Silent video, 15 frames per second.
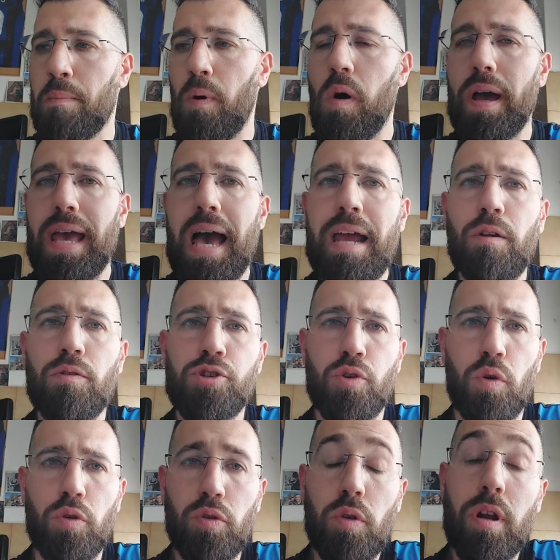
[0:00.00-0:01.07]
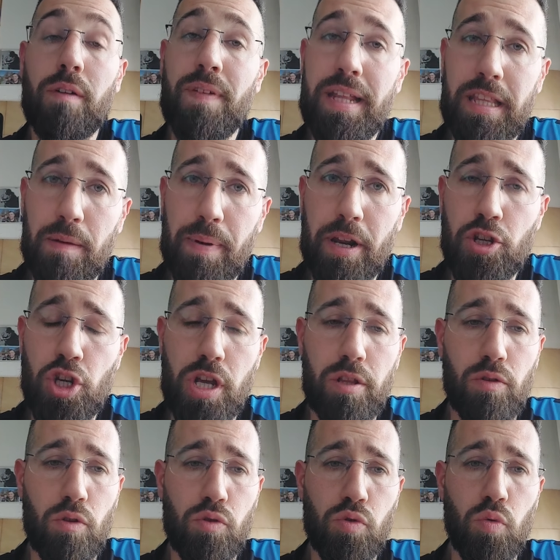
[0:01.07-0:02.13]
poi hai lo sconto del
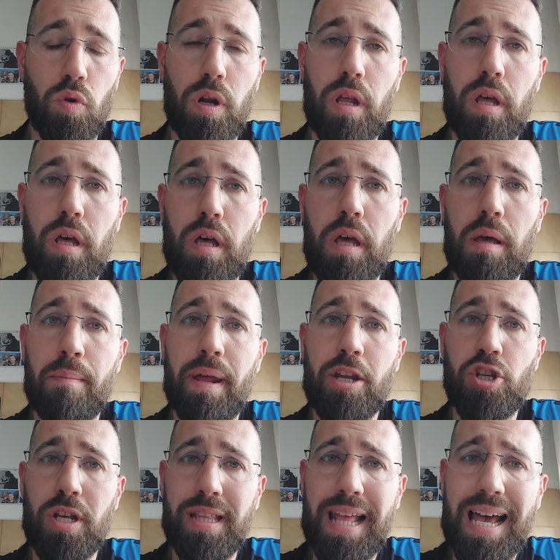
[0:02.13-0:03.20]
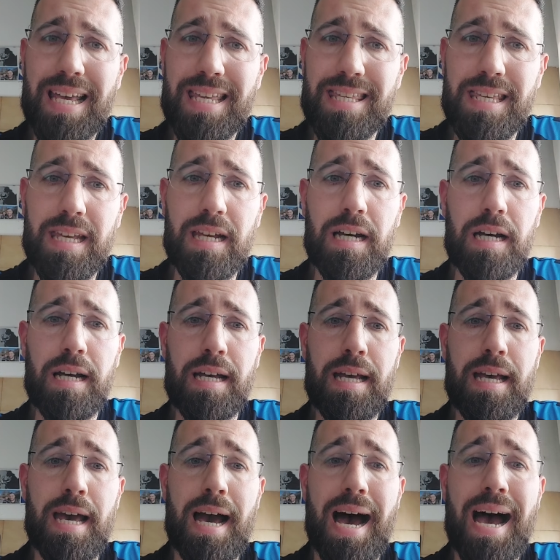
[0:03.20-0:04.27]
20% sul eh, merchandising,
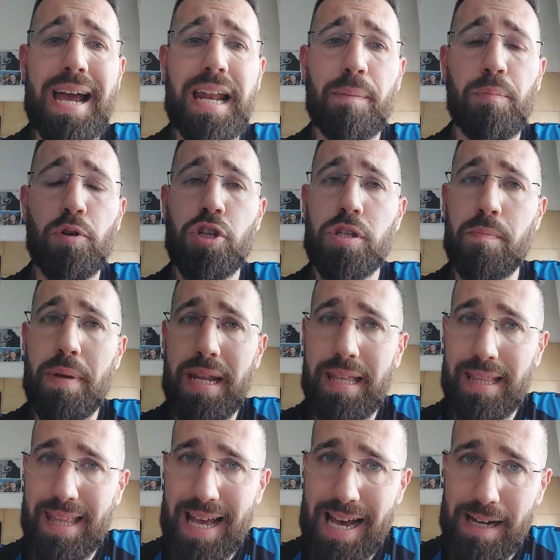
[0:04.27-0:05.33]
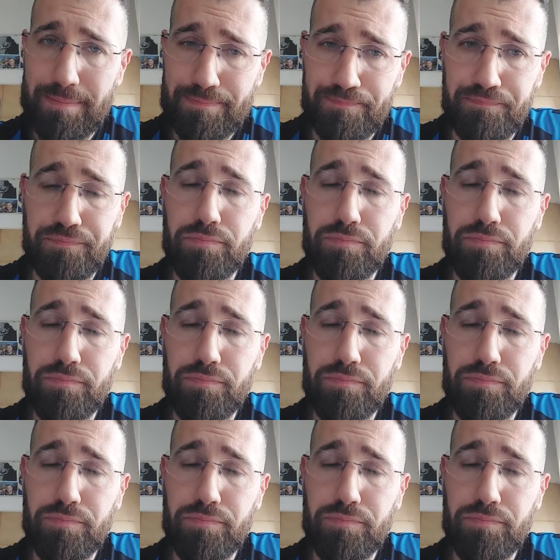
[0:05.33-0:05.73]
hai la possibilità